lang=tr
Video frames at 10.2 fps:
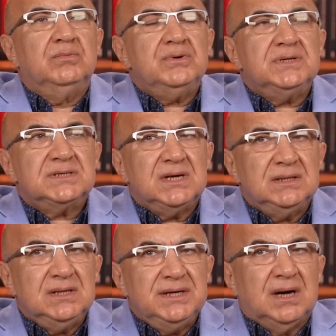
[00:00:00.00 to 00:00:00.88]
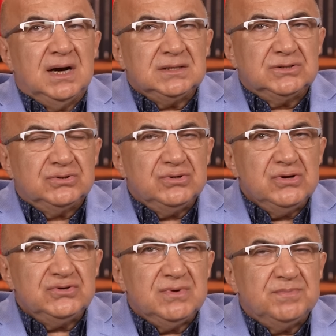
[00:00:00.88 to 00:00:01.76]
Bu insanlar
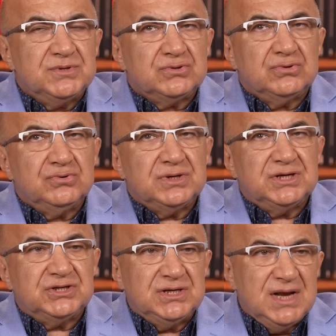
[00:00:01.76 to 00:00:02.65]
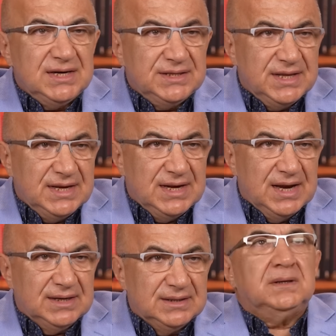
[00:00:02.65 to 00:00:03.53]
anksiyöz ve psikotik kişiler değiller.